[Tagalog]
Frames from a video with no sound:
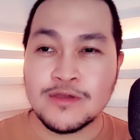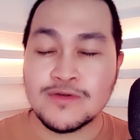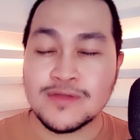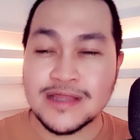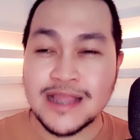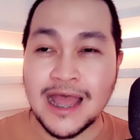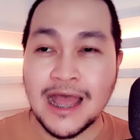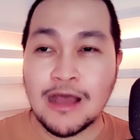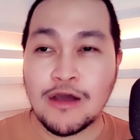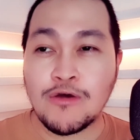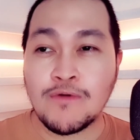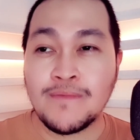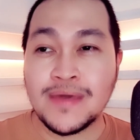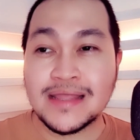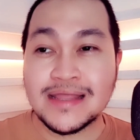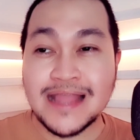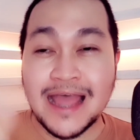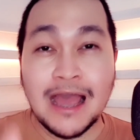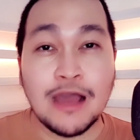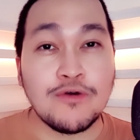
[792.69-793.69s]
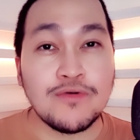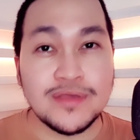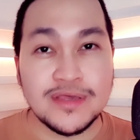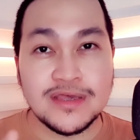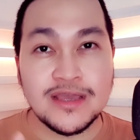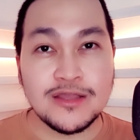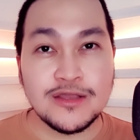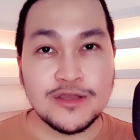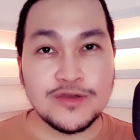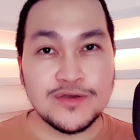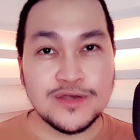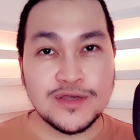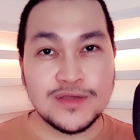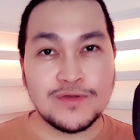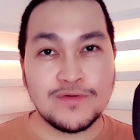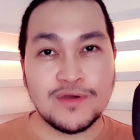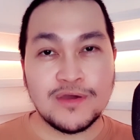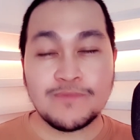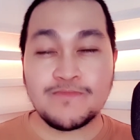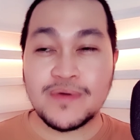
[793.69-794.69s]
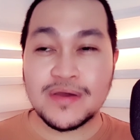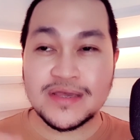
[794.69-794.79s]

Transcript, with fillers: yung taong may takot sa Diyos to eh.